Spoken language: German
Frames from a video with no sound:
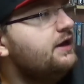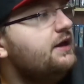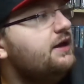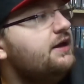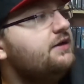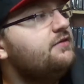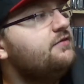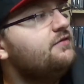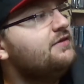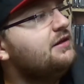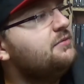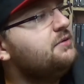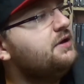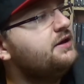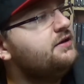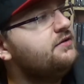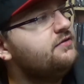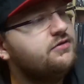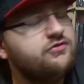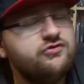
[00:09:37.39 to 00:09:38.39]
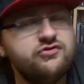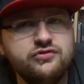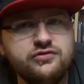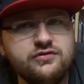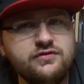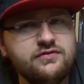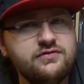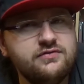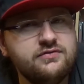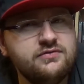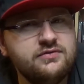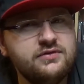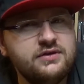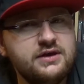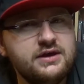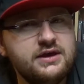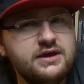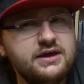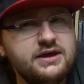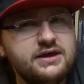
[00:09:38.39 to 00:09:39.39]
Es ist, glaube ich, eines der schönsten
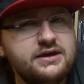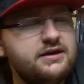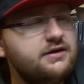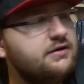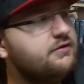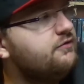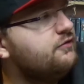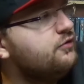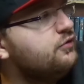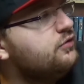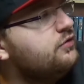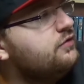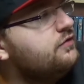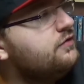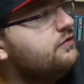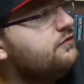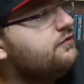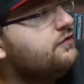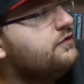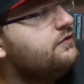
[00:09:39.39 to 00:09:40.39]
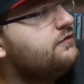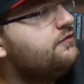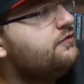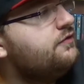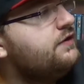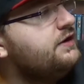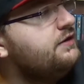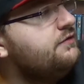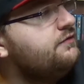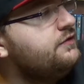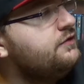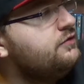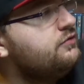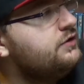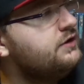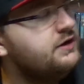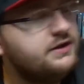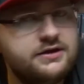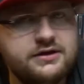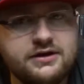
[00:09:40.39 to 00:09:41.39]
in der Größe von
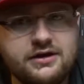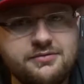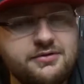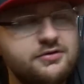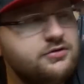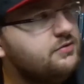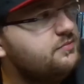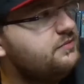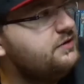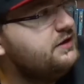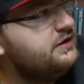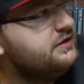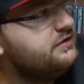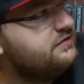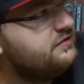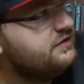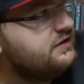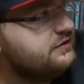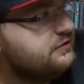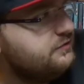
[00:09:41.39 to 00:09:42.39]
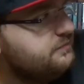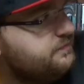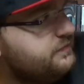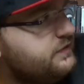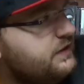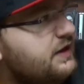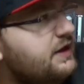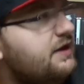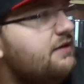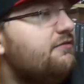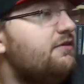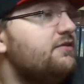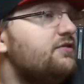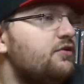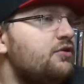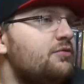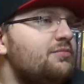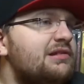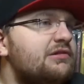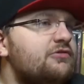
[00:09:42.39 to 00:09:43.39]
Freddy-Figuren, hat ja, glaube ich, auch der Micha gesagt. Was
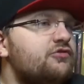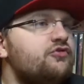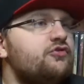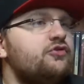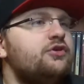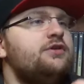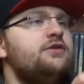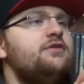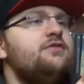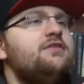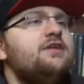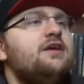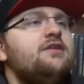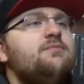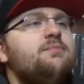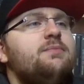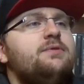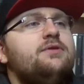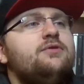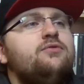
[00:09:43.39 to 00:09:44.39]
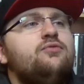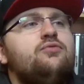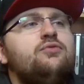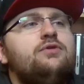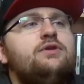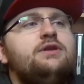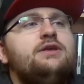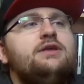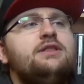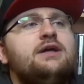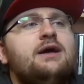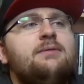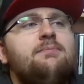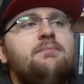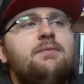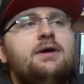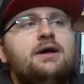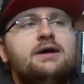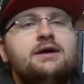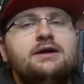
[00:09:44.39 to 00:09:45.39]
auch ein bisschen störend ist, dass man den Hut nicht
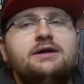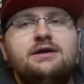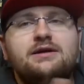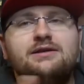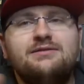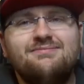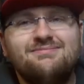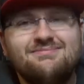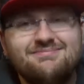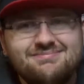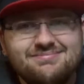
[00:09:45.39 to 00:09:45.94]
abmachen kann.